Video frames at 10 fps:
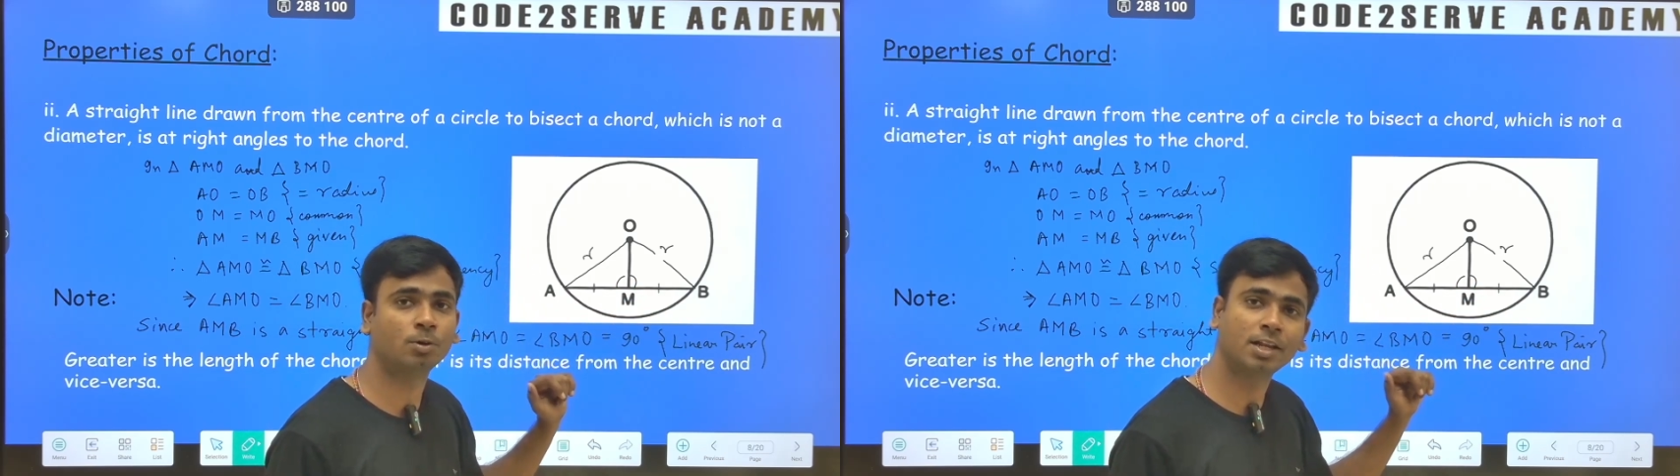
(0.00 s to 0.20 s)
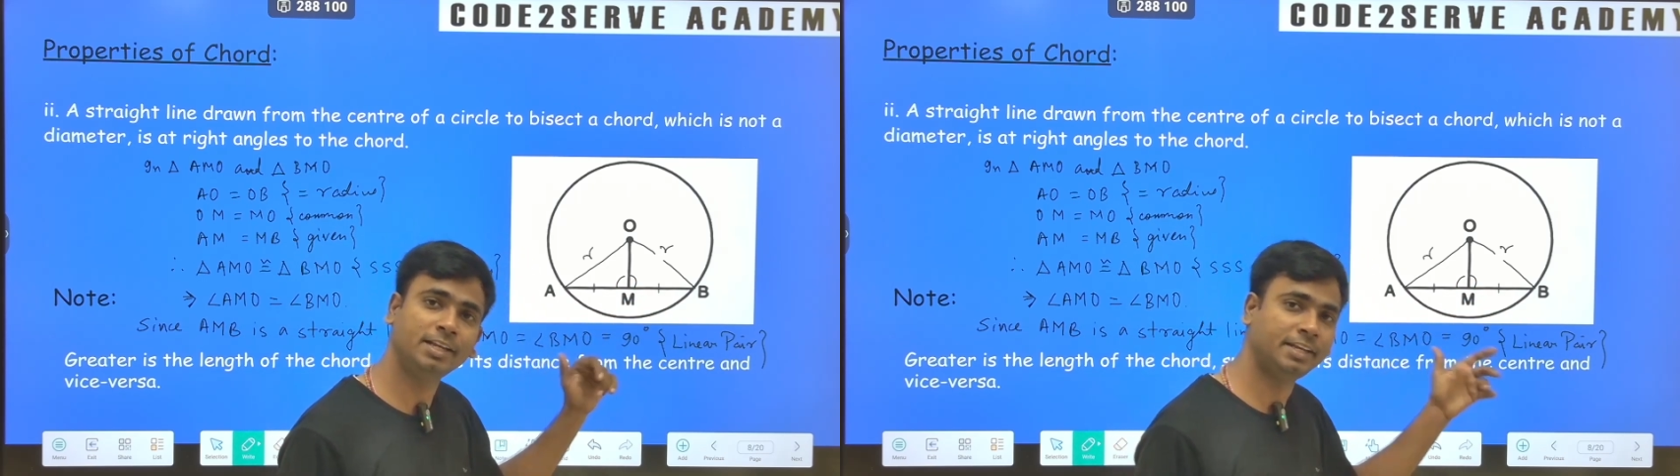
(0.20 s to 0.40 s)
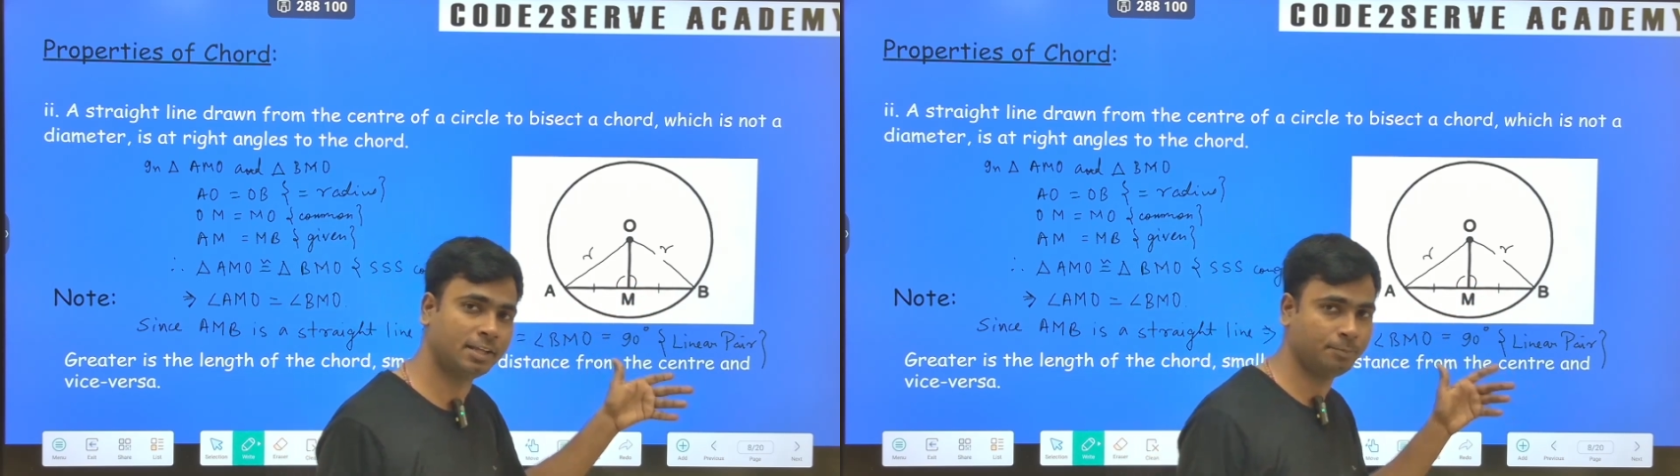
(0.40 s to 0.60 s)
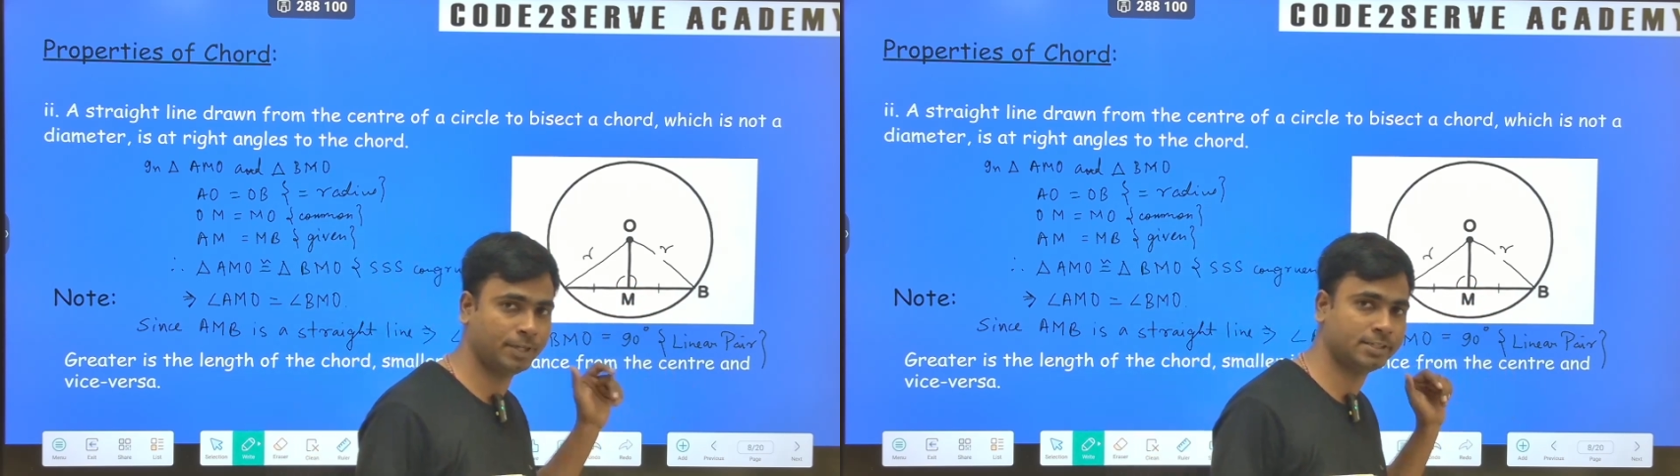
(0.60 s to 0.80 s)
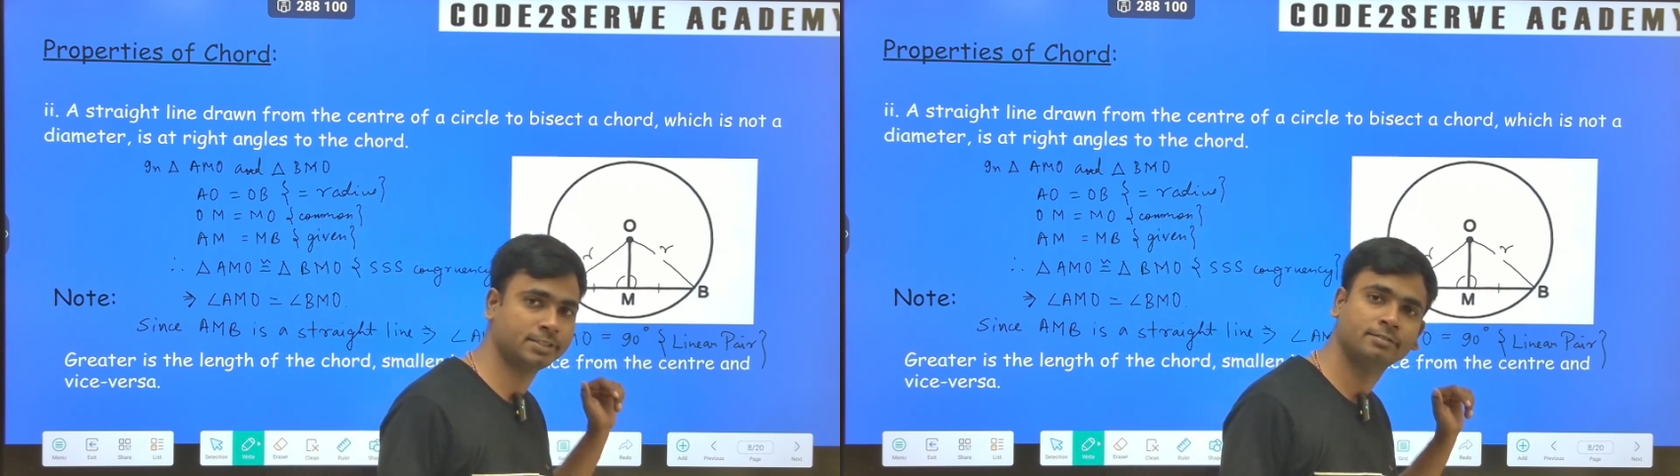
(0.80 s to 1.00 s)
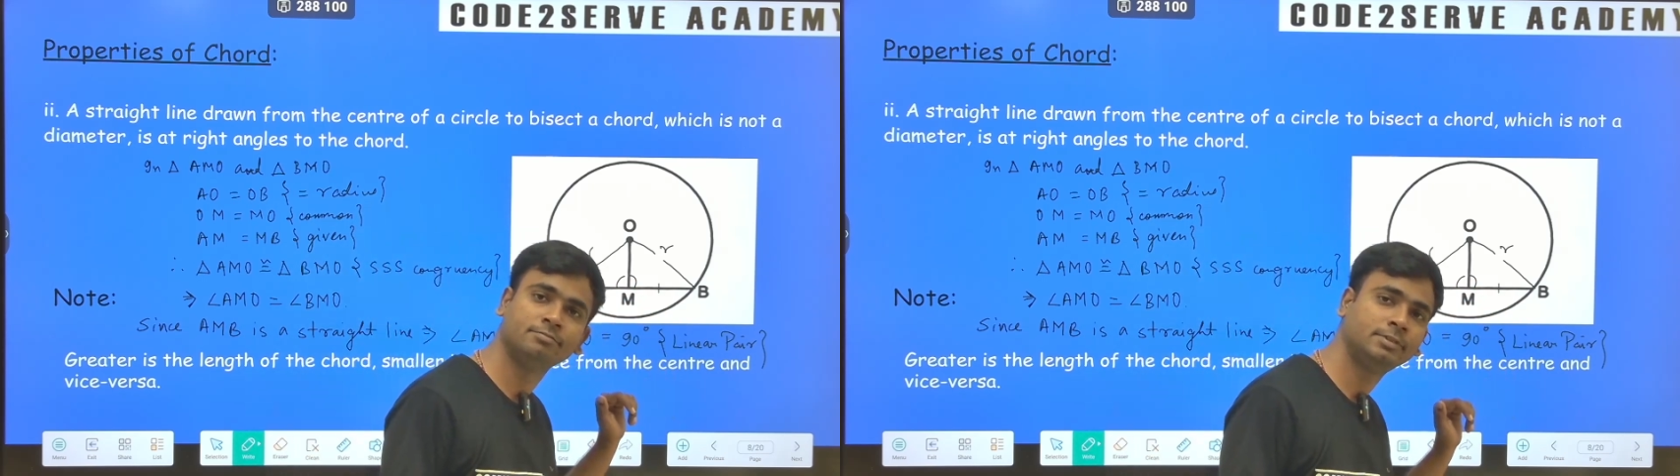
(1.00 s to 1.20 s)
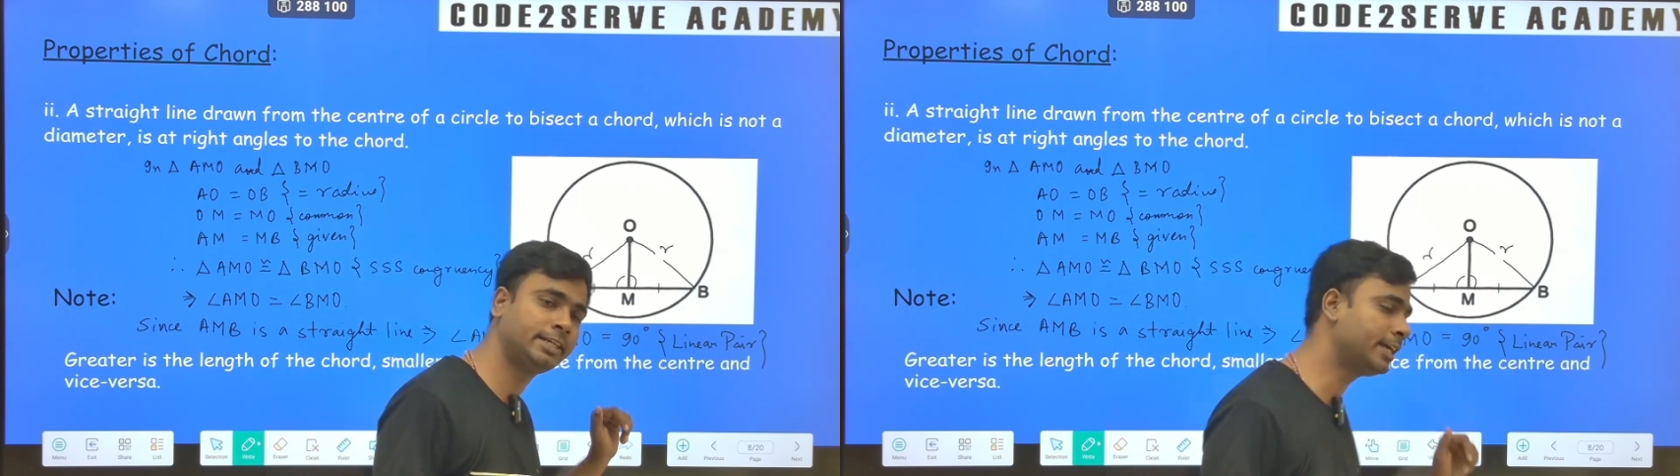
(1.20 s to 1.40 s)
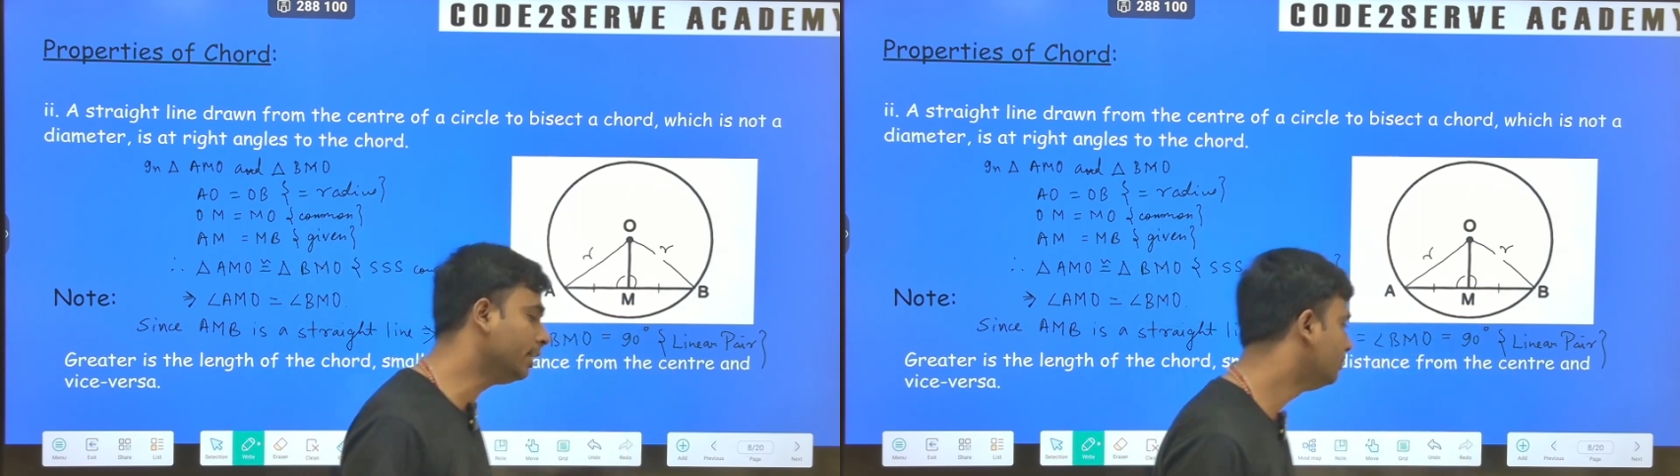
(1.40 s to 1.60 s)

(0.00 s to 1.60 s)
आपका लीनियर पे ठीक है